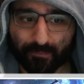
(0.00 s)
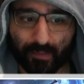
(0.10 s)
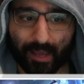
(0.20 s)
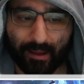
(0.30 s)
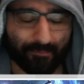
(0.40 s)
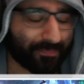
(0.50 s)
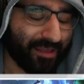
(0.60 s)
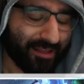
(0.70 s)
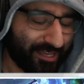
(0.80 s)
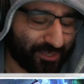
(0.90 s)
Äh, äh
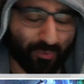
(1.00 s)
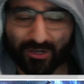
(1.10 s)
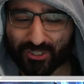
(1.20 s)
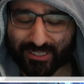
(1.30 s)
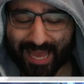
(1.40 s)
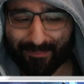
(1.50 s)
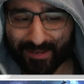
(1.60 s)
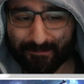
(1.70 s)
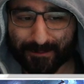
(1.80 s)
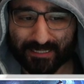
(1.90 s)
ich one-shotte am
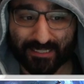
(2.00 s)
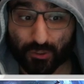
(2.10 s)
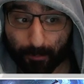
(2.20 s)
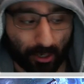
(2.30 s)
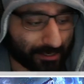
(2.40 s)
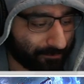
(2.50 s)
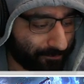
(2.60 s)
liebsten die Supporter.